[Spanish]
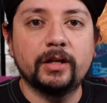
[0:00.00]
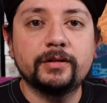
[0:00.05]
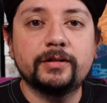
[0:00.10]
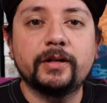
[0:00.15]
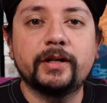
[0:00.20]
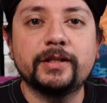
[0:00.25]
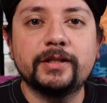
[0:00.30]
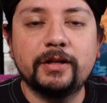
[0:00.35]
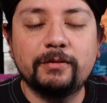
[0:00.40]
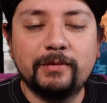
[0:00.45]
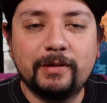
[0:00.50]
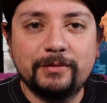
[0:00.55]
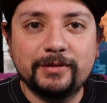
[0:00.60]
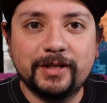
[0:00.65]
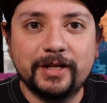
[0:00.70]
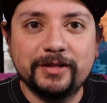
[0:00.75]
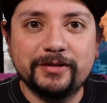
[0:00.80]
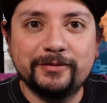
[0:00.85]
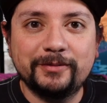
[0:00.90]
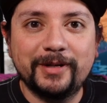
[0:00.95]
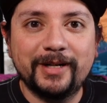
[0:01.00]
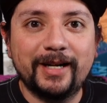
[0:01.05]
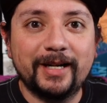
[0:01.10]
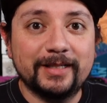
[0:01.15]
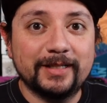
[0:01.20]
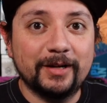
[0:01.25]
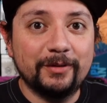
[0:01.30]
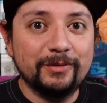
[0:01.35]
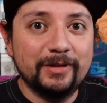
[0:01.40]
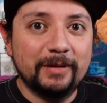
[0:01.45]
En esta ocasión vamos a descubrir la
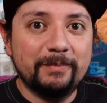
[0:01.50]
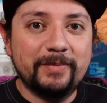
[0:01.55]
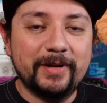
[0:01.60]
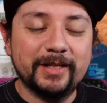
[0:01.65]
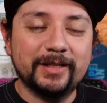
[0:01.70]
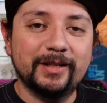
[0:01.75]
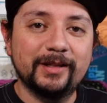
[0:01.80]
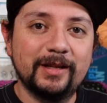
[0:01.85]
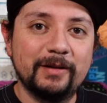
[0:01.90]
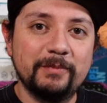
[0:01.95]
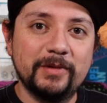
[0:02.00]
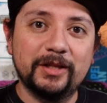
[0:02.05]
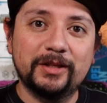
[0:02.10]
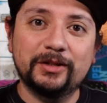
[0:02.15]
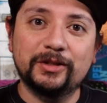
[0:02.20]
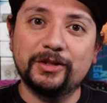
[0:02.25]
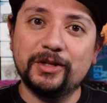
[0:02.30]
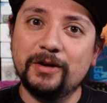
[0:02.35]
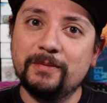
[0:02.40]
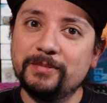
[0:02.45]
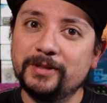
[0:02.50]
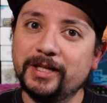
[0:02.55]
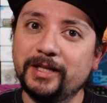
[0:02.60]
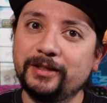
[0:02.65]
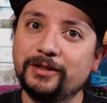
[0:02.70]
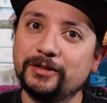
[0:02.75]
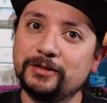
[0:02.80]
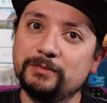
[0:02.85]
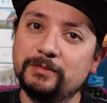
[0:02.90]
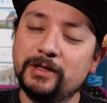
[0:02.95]
segunda parte de mi top del
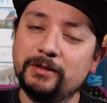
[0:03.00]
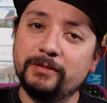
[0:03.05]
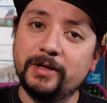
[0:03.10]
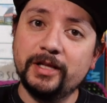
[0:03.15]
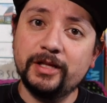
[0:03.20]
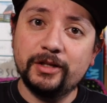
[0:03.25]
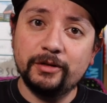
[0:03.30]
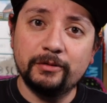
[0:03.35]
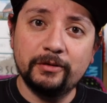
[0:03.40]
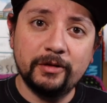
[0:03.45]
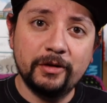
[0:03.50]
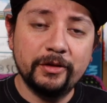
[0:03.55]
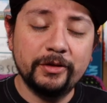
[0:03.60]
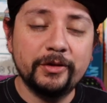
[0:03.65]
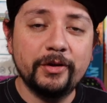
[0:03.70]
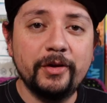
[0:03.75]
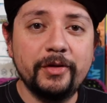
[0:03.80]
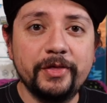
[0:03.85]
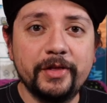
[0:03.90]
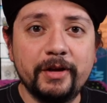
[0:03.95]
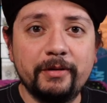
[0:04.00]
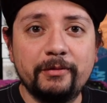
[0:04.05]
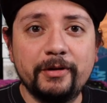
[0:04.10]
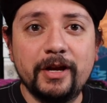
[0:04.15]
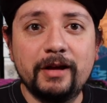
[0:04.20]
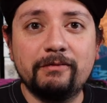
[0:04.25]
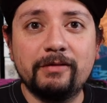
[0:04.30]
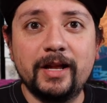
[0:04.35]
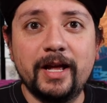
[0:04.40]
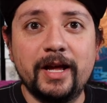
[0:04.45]
2021, donde voy a
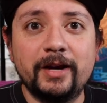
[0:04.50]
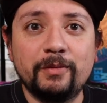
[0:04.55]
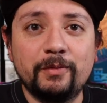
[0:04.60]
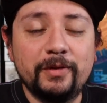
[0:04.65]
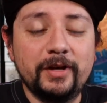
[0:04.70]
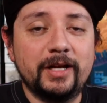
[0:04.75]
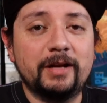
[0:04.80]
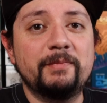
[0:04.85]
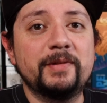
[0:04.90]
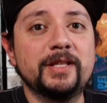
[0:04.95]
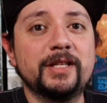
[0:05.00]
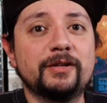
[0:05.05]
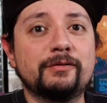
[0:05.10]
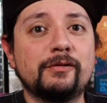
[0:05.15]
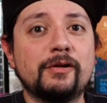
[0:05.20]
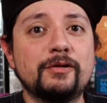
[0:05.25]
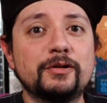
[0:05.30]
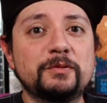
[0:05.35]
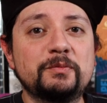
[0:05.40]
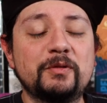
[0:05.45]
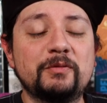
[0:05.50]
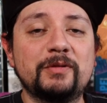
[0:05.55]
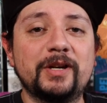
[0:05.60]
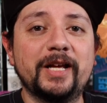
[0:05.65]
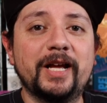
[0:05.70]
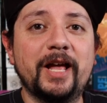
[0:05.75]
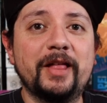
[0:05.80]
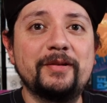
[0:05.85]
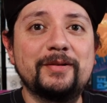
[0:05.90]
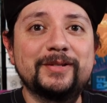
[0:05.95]
hablar únicamente de juegos
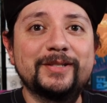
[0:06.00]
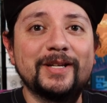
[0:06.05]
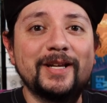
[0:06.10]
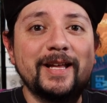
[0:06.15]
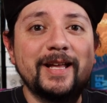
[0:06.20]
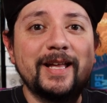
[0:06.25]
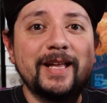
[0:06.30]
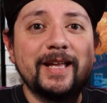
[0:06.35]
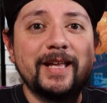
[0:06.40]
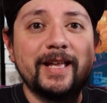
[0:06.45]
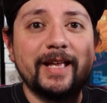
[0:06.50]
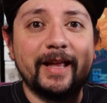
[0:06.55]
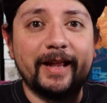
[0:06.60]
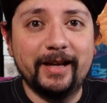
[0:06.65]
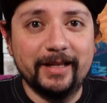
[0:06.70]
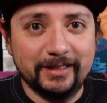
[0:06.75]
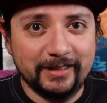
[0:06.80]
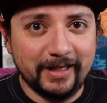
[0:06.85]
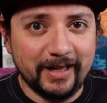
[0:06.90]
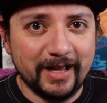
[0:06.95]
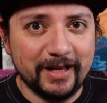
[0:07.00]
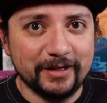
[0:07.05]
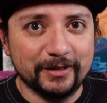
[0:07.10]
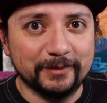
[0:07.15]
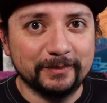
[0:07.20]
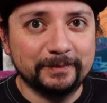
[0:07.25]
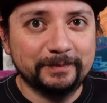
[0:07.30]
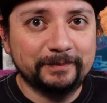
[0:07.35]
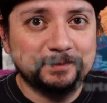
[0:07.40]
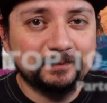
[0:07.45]
publicados en este año.
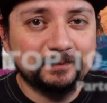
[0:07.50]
